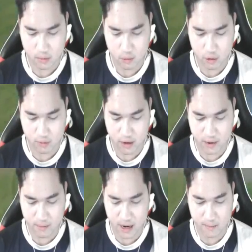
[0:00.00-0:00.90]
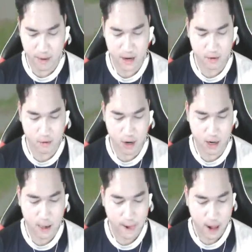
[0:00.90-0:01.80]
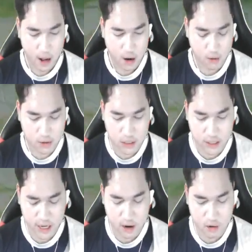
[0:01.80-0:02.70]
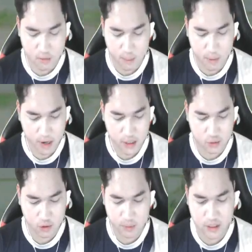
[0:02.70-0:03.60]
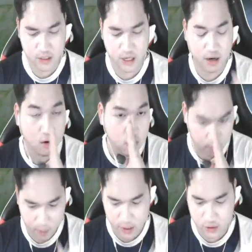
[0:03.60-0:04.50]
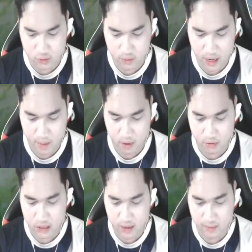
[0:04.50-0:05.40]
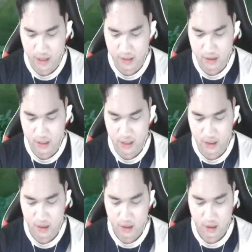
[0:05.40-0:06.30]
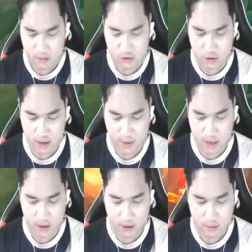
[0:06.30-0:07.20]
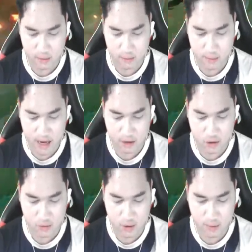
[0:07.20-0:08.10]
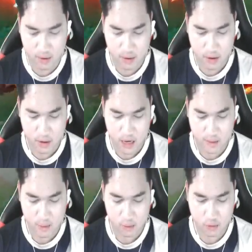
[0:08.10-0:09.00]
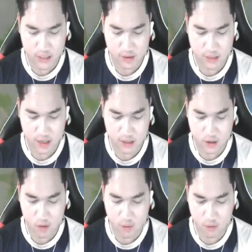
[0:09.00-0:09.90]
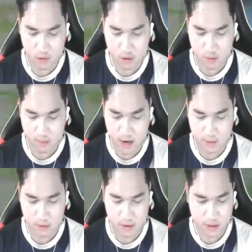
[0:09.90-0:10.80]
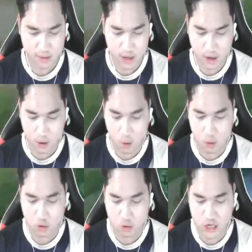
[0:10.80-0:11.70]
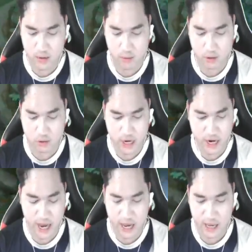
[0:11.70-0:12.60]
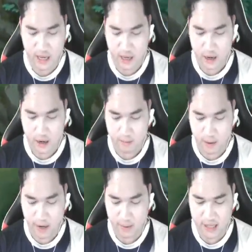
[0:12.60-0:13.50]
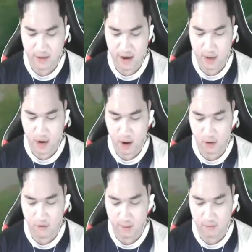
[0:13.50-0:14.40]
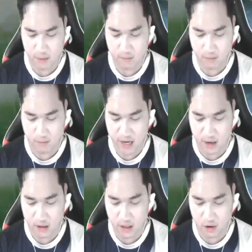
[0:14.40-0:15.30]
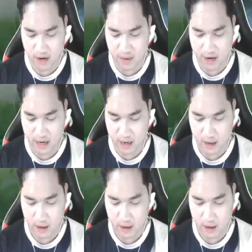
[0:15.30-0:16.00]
bút này máng phá luôn à con xin thiến nó con mà con đi chung nó bị xin thiến nó con con đi chung nó vào con trai mình để xin thiến bọn chúng nhau hẹp đi phang chúng nhau em vụ sang sang let's go vụ bạn mà còn tiếp được kia ô chọc chay ô con chọc chay nè và vào đây mà tha vay mình ó vay mình mình vay từ con tiếp mình bén vào đó